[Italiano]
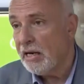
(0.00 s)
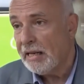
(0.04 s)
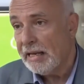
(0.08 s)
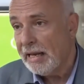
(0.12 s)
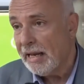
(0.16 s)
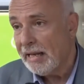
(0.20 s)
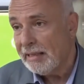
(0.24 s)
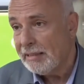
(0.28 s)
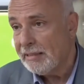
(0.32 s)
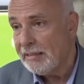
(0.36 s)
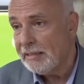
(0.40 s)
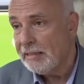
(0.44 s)
cui i
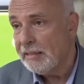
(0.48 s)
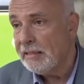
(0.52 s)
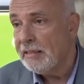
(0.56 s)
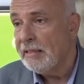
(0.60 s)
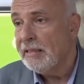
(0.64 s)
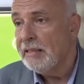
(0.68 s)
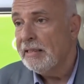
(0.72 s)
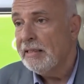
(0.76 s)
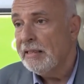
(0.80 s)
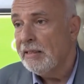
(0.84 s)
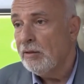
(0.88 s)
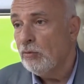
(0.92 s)
ragazzi
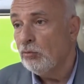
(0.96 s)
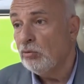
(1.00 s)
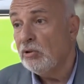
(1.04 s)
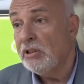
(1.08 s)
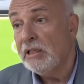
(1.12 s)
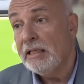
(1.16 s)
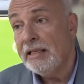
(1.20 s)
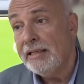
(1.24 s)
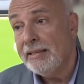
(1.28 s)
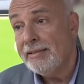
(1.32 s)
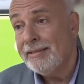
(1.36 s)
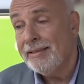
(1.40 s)

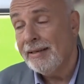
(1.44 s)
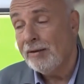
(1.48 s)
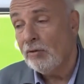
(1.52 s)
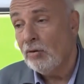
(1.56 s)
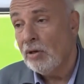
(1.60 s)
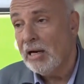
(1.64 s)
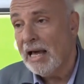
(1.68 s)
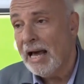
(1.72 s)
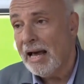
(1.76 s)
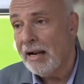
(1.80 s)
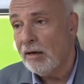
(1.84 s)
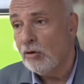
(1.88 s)

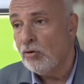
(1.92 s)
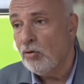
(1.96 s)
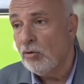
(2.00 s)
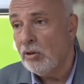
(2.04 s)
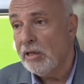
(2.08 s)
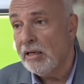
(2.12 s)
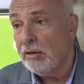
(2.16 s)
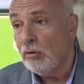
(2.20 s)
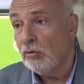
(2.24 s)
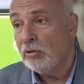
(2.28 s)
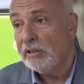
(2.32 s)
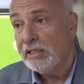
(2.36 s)
utilizzano
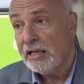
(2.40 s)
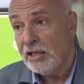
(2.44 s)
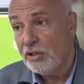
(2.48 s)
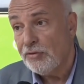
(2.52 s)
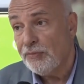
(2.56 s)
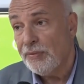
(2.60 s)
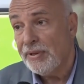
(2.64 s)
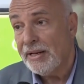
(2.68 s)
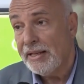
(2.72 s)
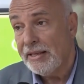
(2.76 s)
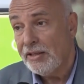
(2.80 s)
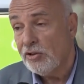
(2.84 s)
l'alcol e lo
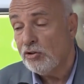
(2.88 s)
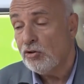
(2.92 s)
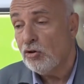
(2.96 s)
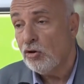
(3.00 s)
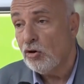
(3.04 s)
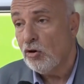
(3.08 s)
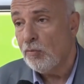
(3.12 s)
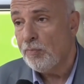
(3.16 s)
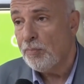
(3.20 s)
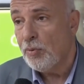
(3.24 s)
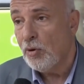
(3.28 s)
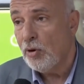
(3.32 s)

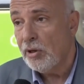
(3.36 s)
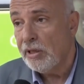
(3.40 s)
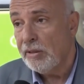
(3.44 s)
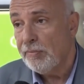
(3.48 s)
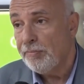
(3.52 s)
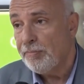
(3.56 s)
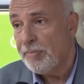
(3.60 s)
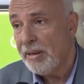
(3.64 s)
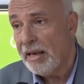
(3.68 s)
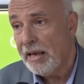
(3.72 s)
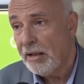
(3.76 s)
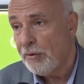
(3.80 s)
trasferiscono poi
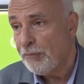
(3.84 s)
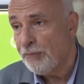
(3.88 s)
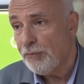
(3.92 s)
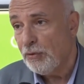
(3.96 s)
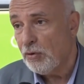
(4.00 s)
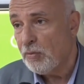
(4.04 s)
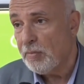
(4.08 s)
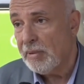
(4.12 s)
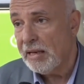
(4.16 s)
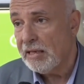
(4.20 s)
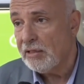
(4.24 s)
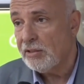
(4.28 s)
in
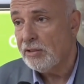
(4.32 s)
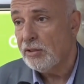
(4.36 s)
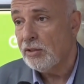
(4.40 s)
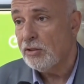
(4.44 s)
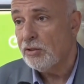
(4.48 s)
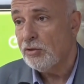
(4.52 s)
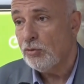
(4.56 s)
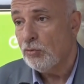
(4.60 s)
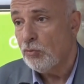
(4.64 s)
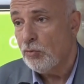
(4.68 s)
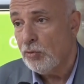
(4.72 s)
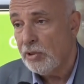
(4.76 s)

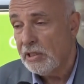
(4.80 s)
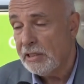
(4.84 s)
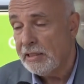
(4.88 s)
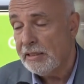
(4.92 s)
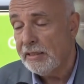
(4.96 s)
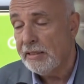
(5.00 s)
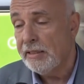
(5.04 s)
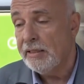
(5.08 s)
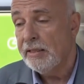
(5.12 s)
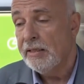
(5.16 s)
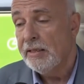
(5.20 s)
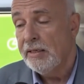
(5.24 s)
performance su
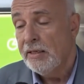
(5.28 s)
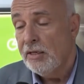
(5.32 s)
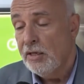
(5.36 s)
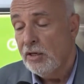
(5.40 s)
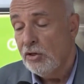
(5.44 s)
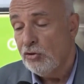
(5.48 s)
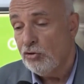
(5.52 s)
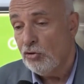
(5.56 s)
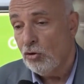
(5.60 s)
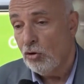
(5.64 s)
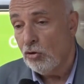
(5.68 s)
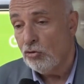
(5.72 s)
questi
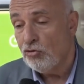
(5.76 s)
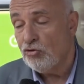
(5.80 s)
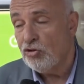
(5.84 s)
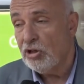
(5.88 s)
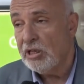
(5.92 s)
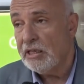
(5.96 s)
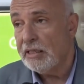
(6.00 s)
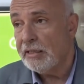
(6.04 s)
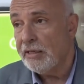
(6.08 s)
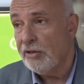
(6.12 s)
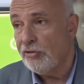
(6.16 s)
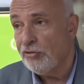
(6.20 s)

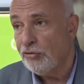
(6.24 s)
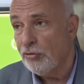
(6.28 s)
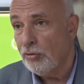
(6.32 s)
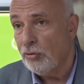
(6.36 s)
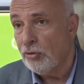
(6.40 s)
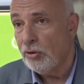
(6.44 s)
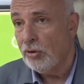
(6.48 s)
social che